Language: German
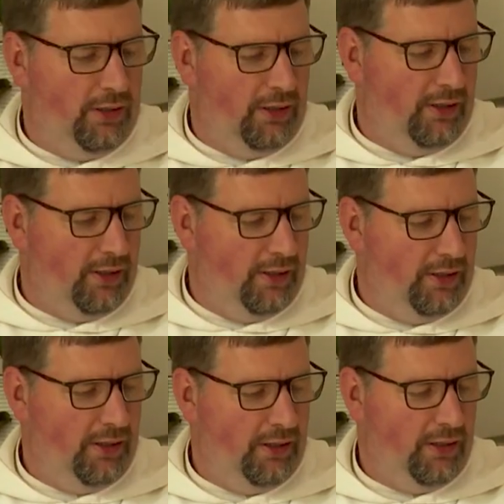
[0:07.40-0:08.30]
gesehen
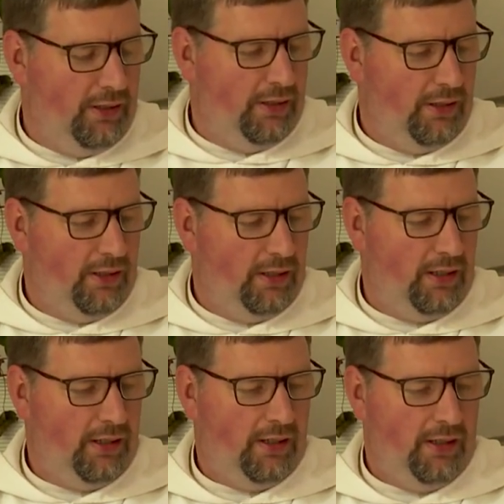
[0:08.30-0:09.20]
zwei absolute
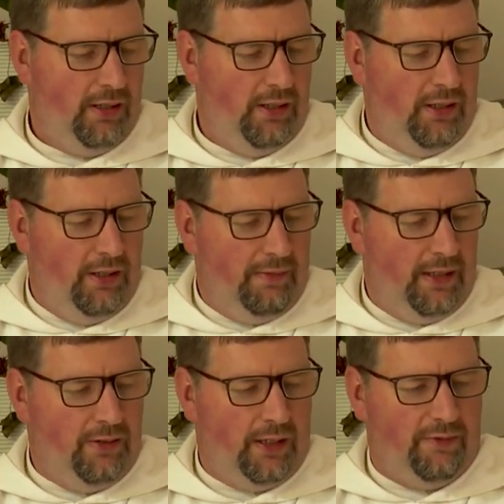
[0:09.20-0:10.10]
Gegensätze. Doch
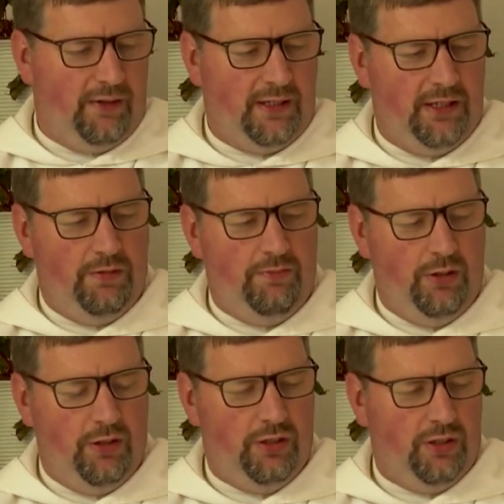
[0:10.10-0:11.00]
bei jedem
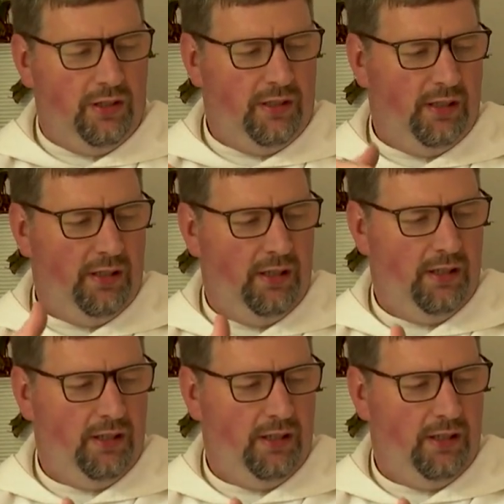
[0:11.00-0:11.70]
Kuscheln gibt der Kater